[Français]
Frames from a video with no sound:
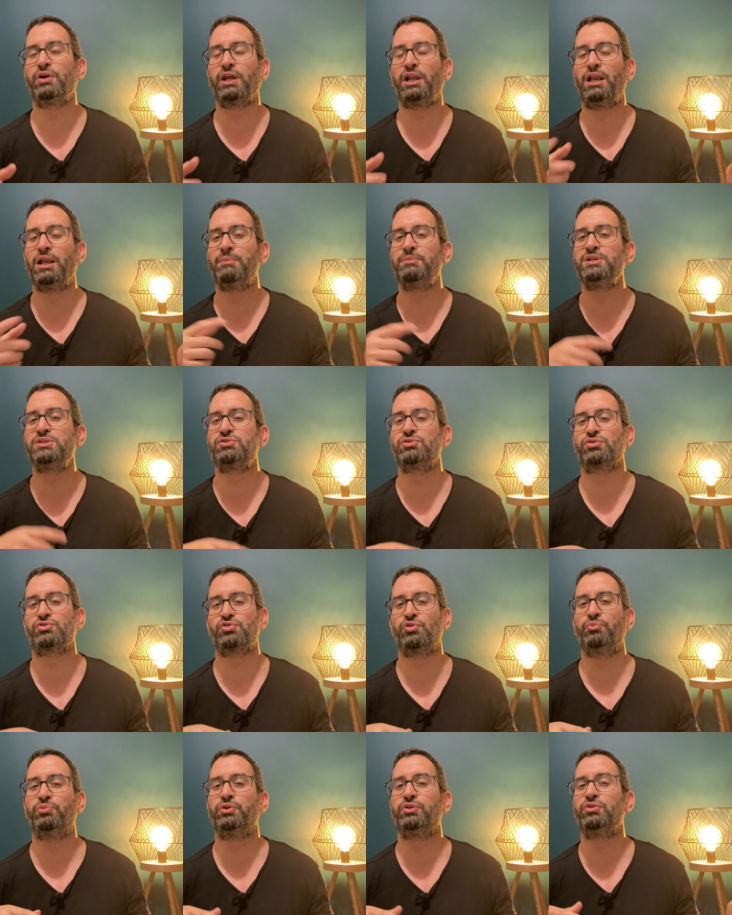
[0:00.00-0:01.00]
il l'a mis sur
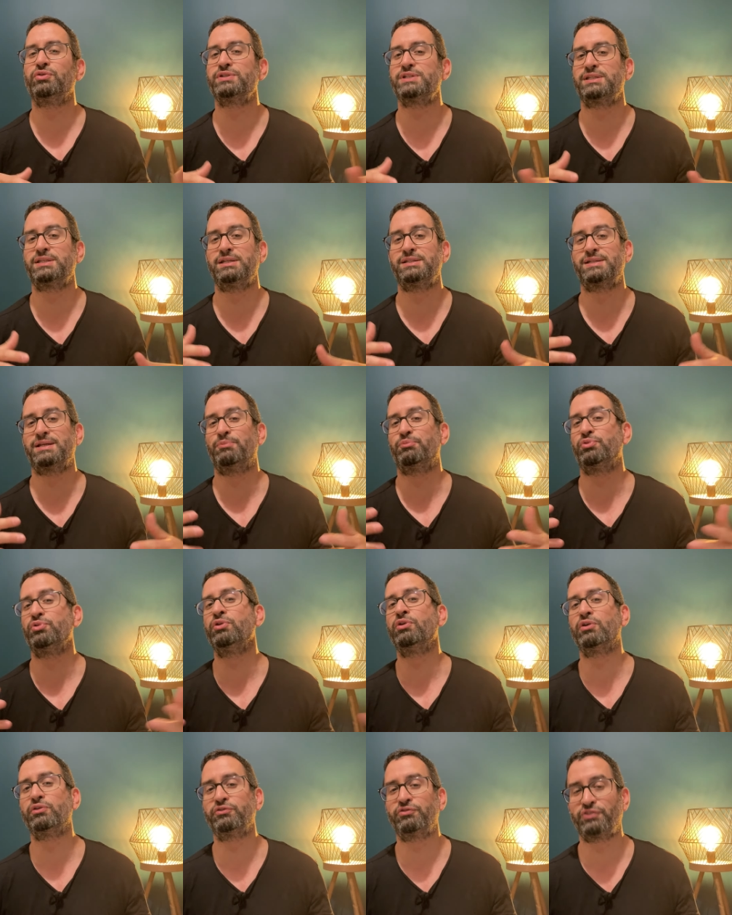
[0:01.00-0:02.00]
son poteau, c'était sa plus
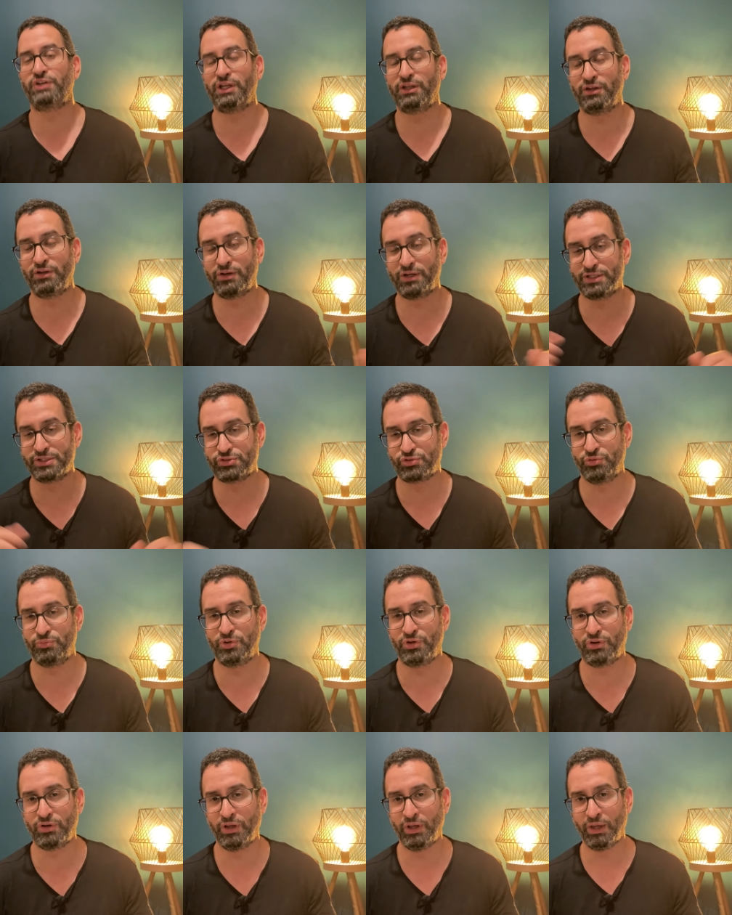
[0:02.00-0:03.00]
grande frayeur à Sommer.